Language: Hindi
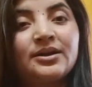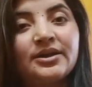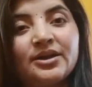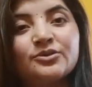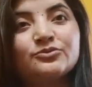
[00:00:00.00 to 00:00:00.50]

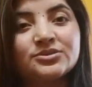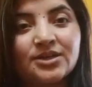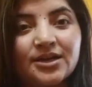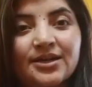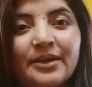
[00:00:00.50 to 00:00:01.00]
मंडे या
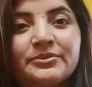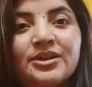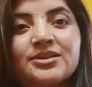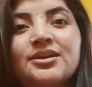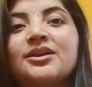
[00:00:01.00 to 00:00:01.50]
ट्यूजडे का टाइम
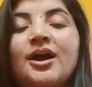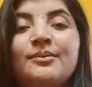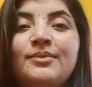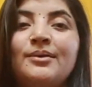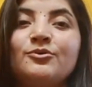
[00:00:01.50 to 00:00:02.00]
दिया था कि
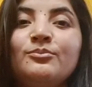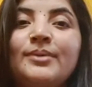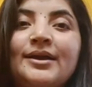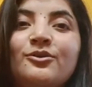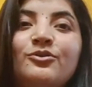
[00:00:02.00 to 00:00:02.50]
हम आपको
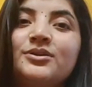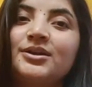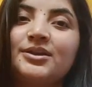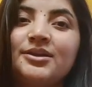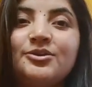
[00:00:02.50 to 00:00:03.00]
बैक कॉल
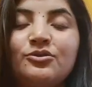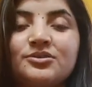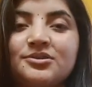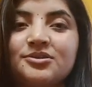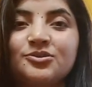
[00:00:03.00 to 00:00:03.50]
करेंगे
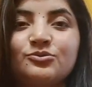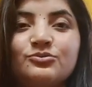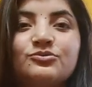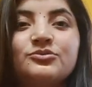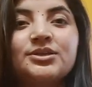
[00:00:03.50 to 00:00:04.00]
डॉक्टर के
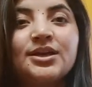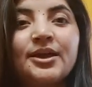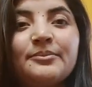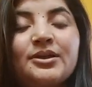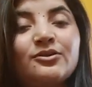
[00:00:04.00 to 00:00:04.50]
थ्रू तो
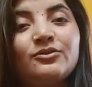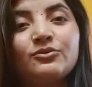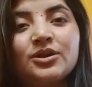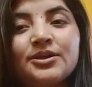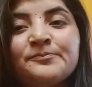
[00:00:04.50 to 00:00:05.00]
ठीक है मैं कहा
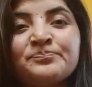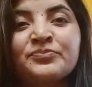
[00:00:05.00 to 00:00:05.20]
ओके